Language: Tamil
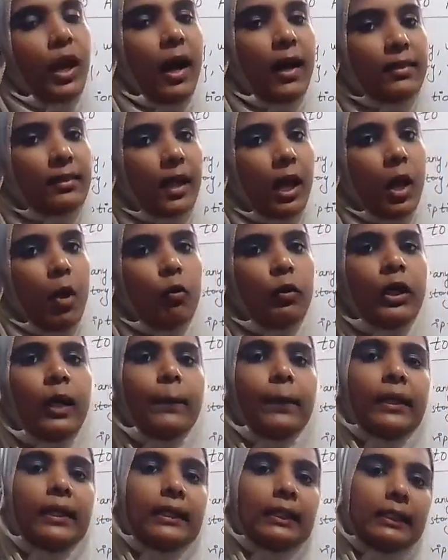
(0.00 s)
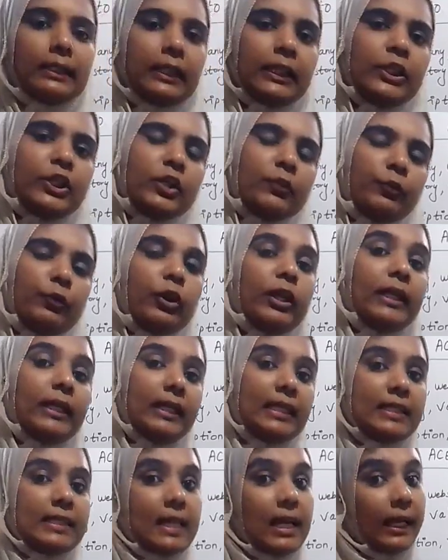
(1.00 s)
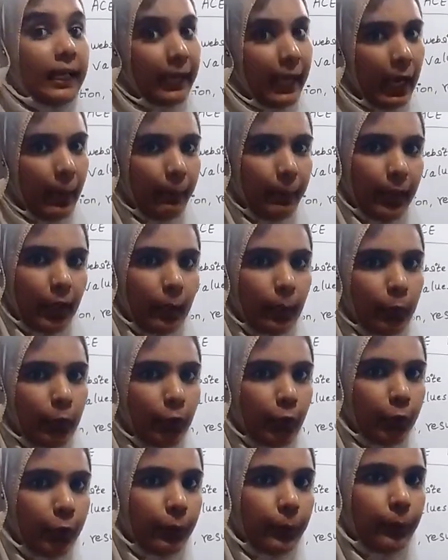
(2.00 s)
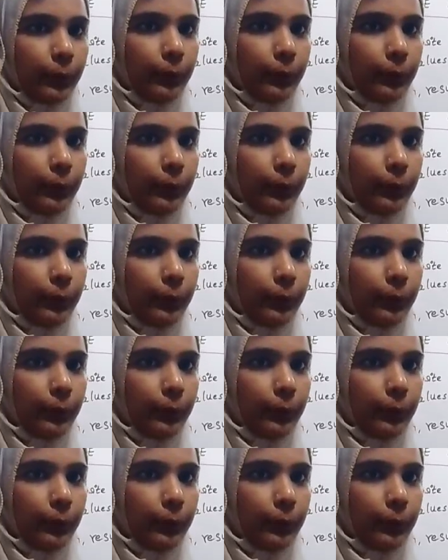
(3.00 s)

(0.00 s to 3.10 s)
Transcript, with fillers: அந்த அளவுக்கு நம்ம இன்டர்வியூவை ஈஸியாக கிராக் பண்ண முடியும்